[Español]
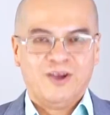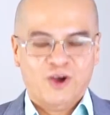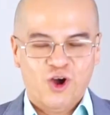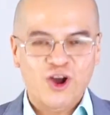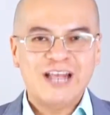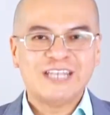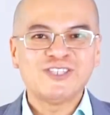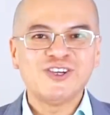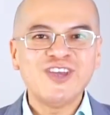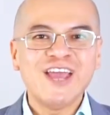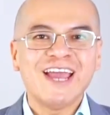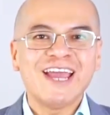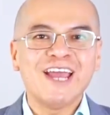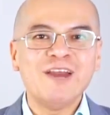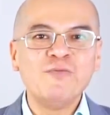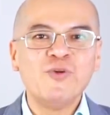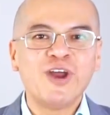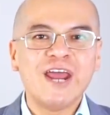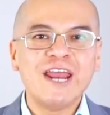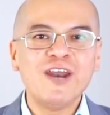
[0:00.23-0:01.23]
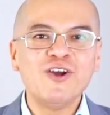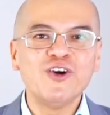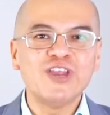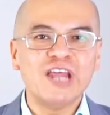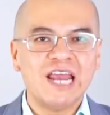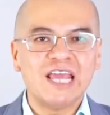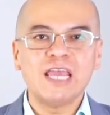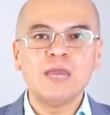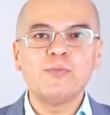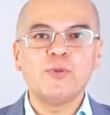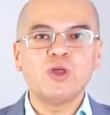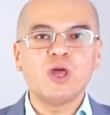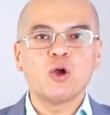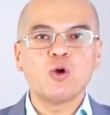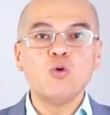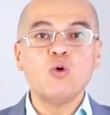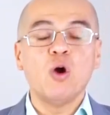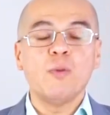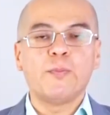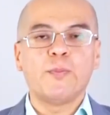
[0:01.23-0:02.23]
Hola, soy Ángel Moreno del equipo de
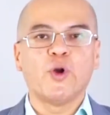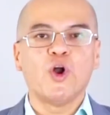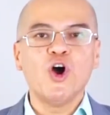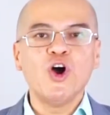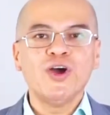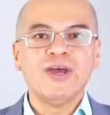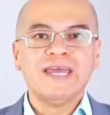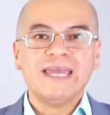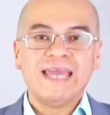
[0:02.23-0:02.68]
Cubo Pro.